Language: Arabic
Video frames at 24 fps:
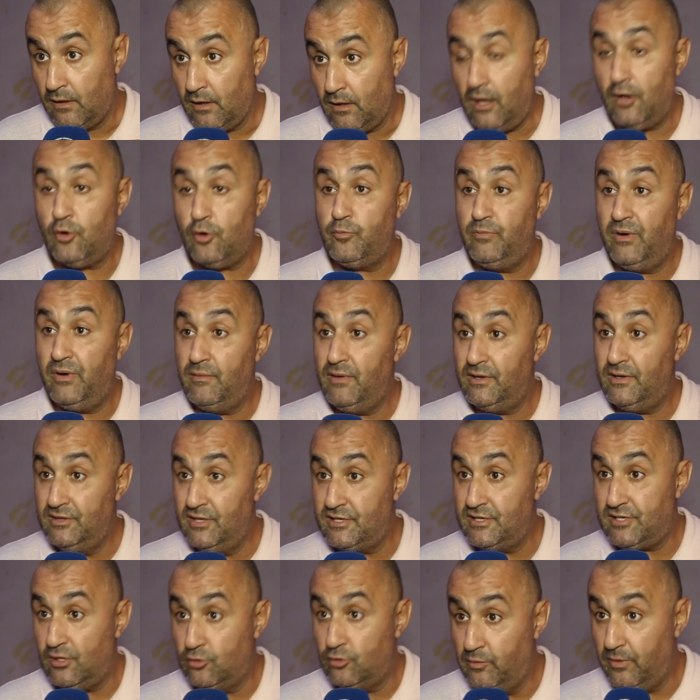قال ربما هاد
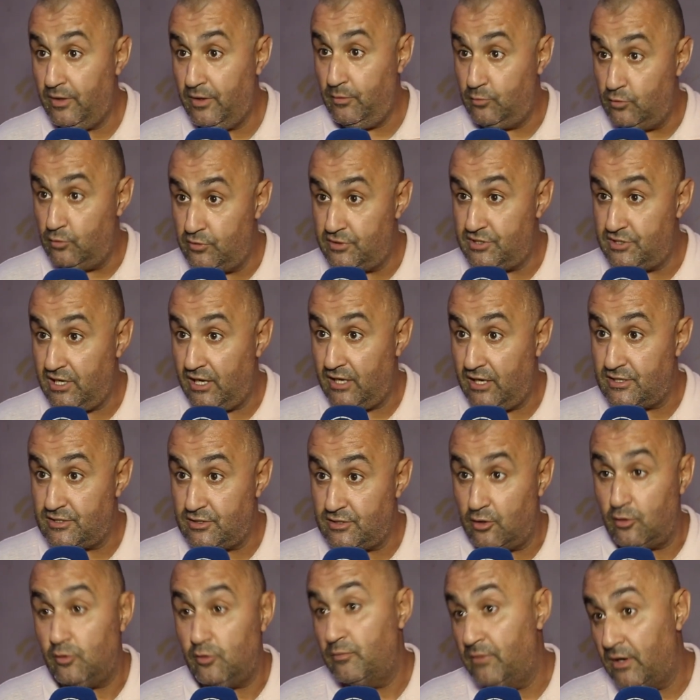الناس هادو بغاو يعملوا لي شي
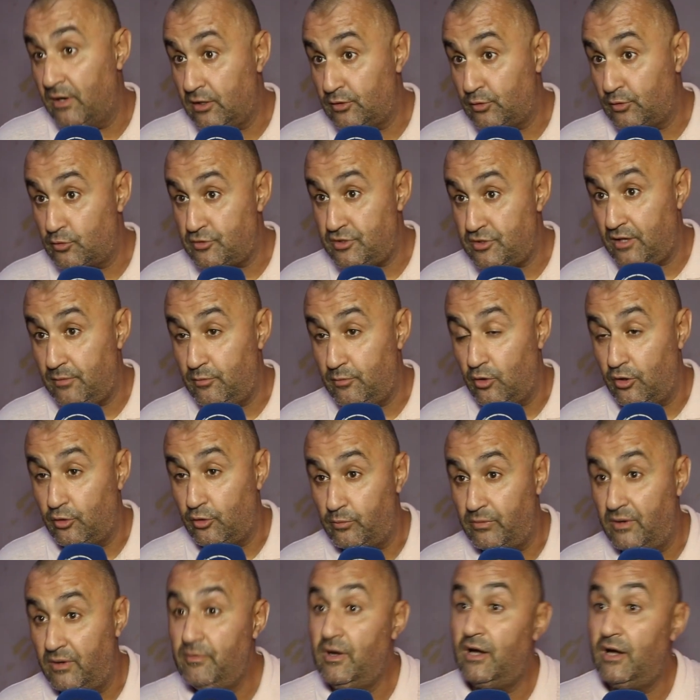حاجه وما قدروش يعملوها
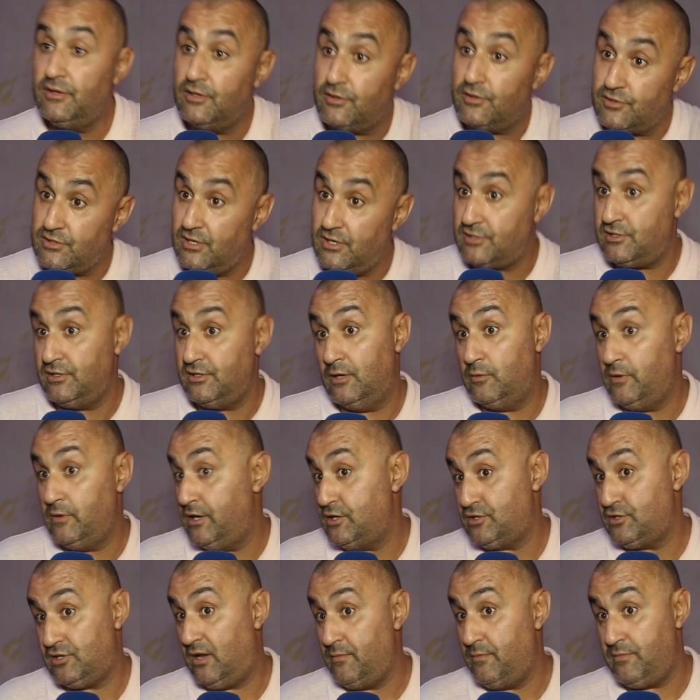ربما انا رجع شي نوايا
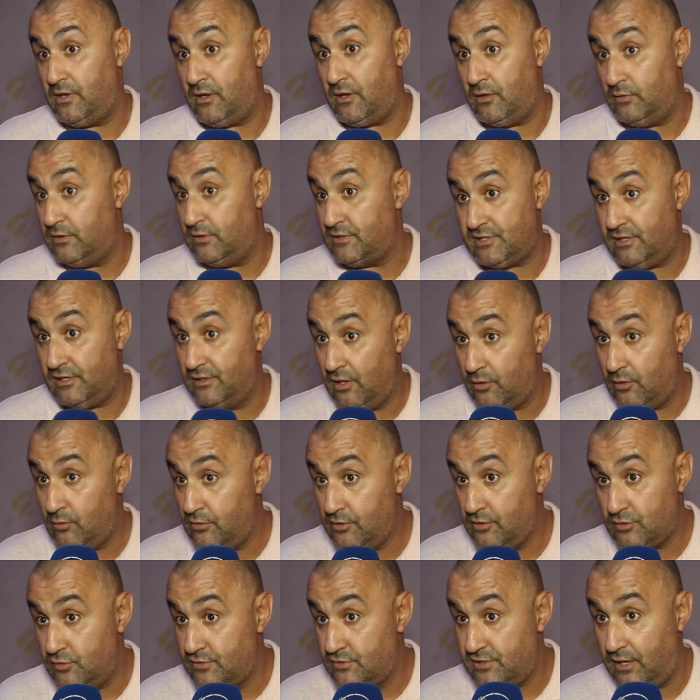اجراميه الانسان
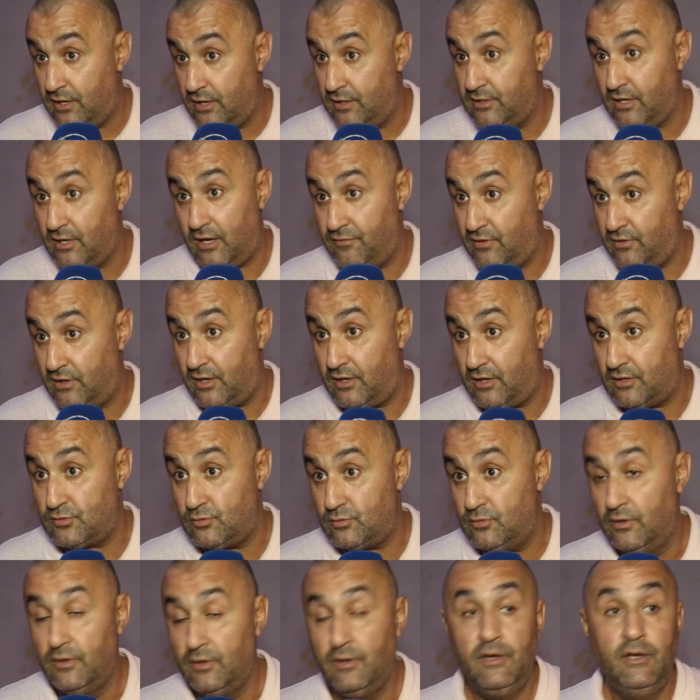ضروري يتاكد يخاف على
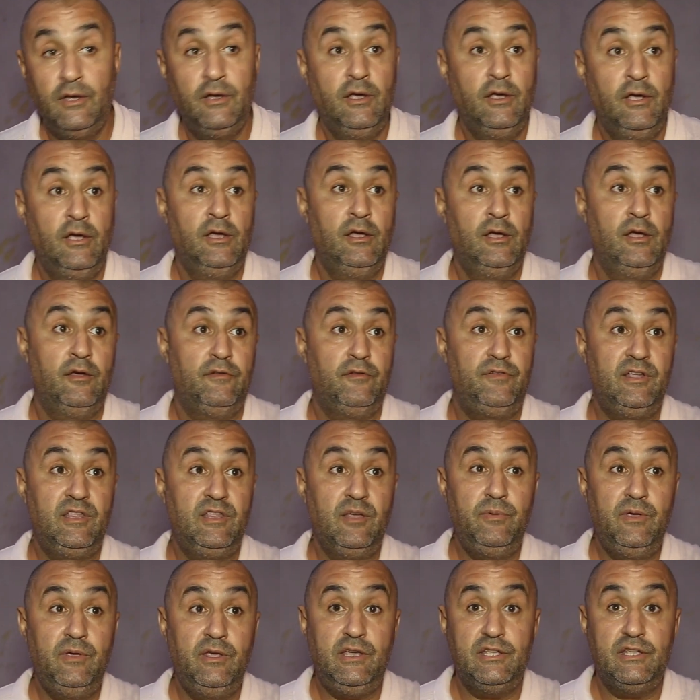راسو فاذا
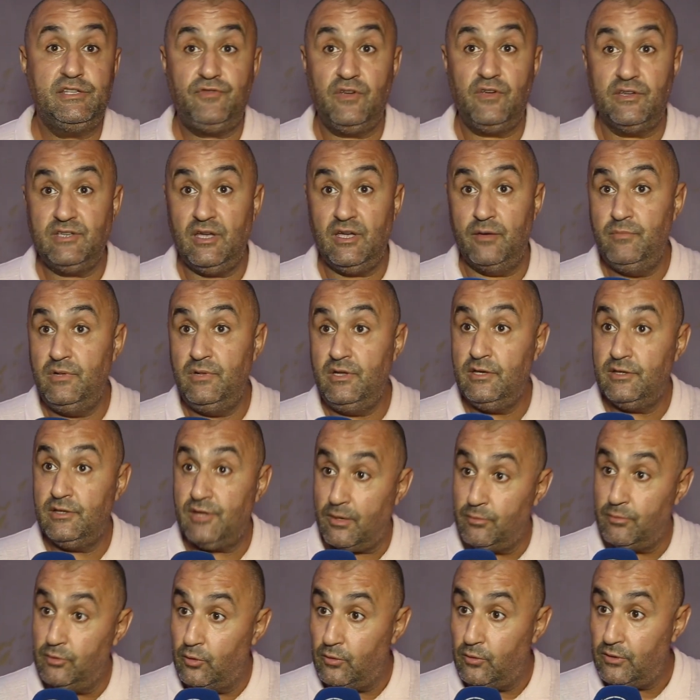به كيتفاجئ ملي
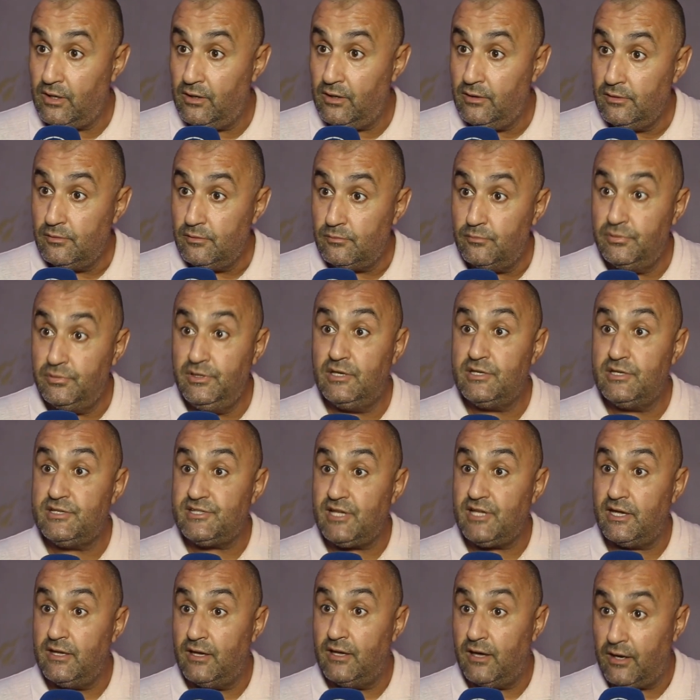ضرب دوره بديك
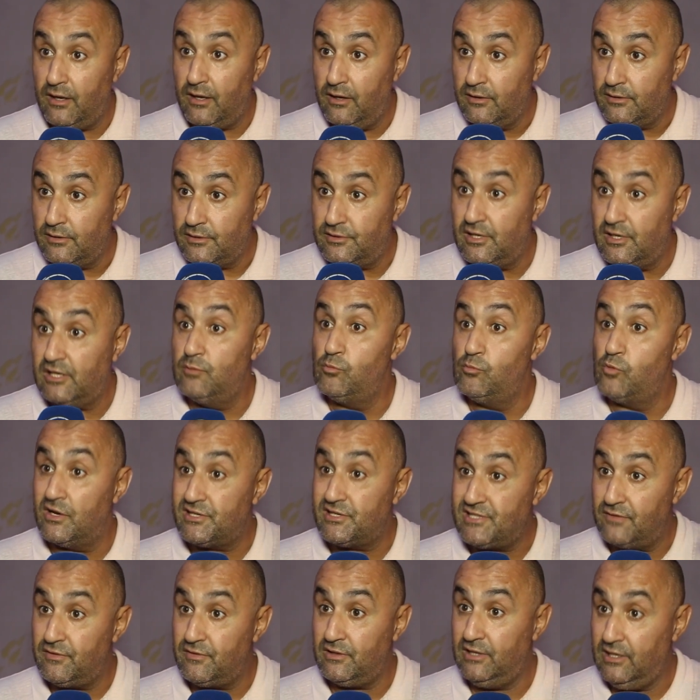السياره ذات
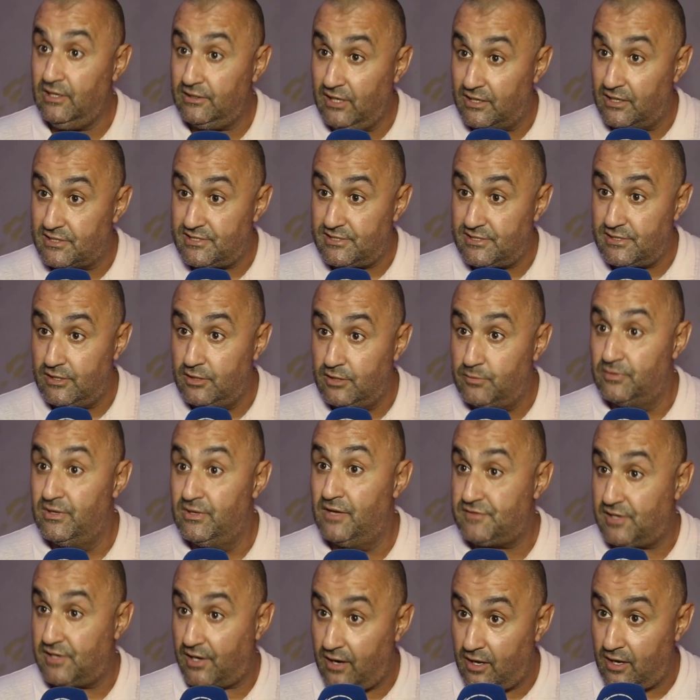المواصفات اللي عطاها السيد
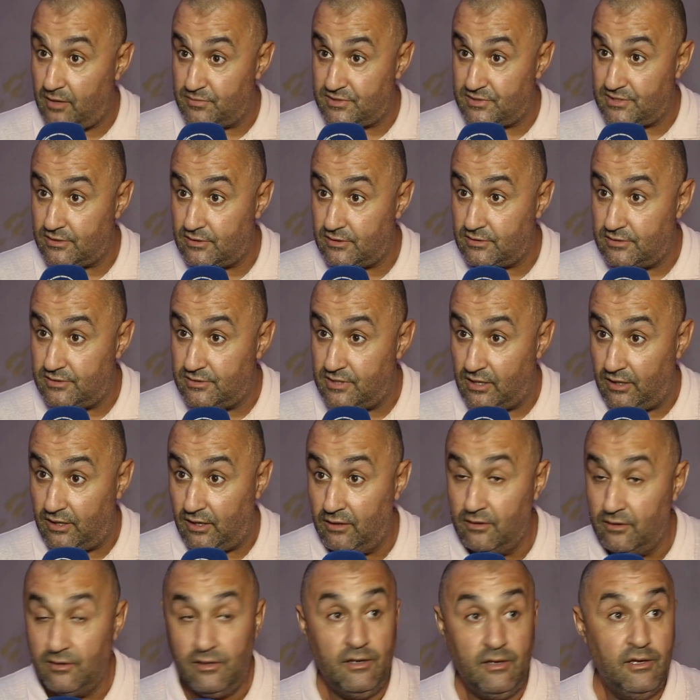بنفس الرقم
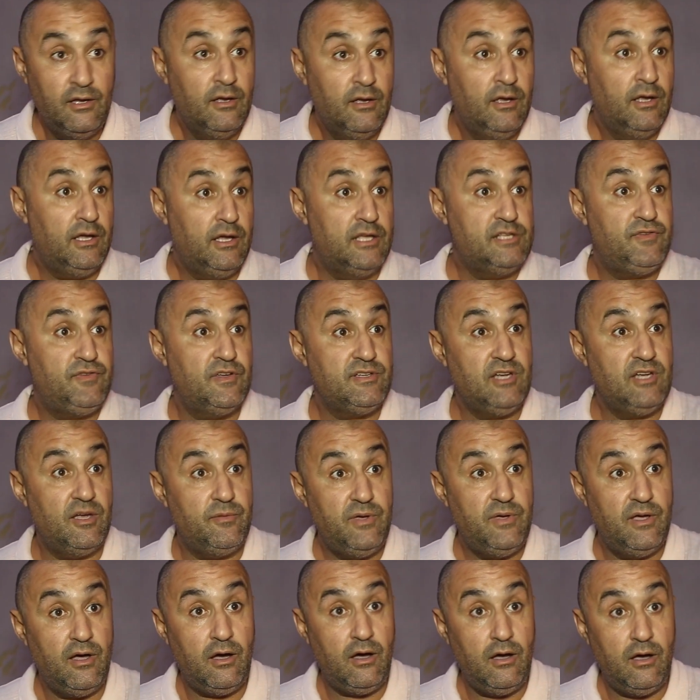ديالها كيتفاجئ
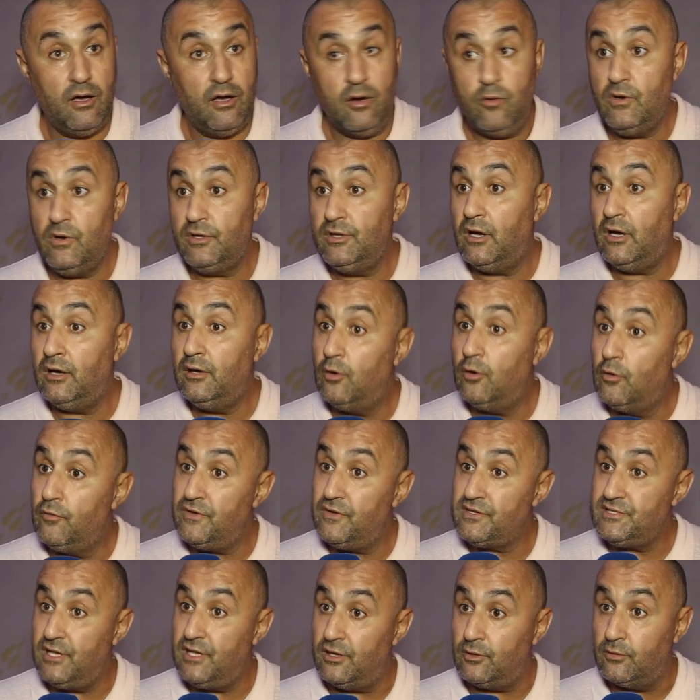بها هو هذا اون
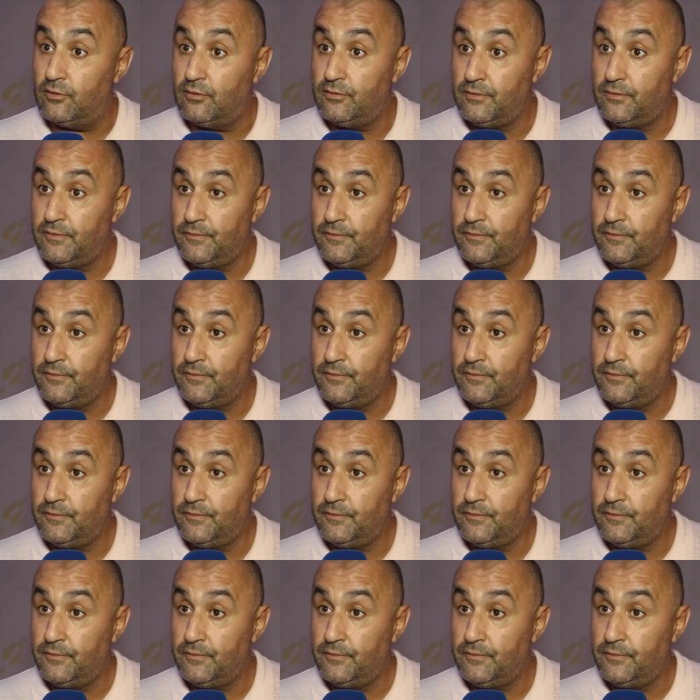فاس ديالو